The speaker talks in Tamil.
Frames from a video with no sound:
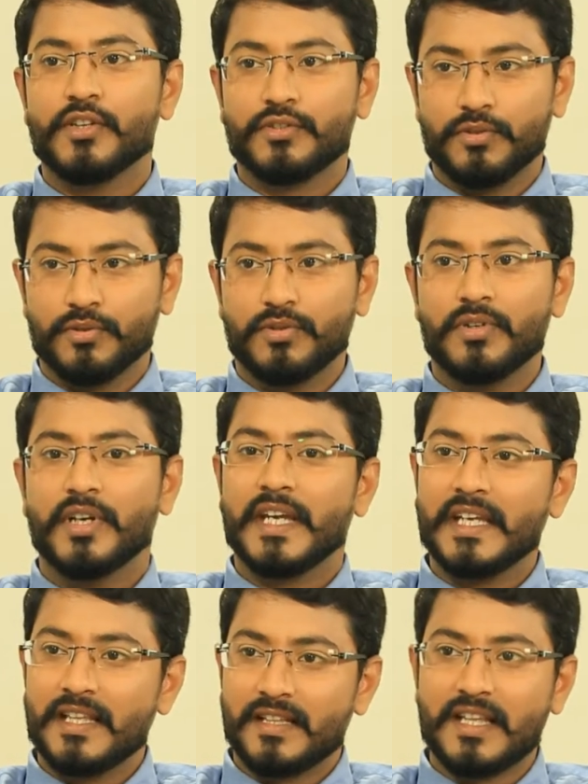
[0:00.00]
ஸோ
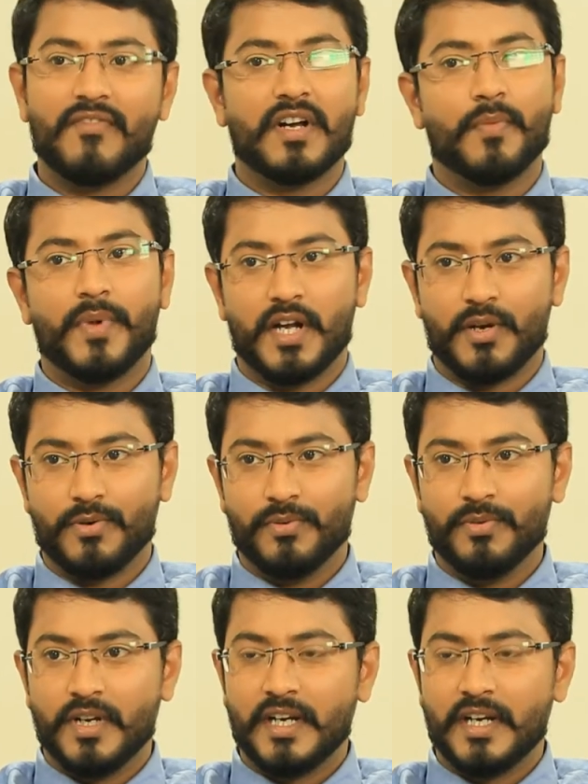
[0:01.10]
இதைத்தான் அவங்க பண்ணணும்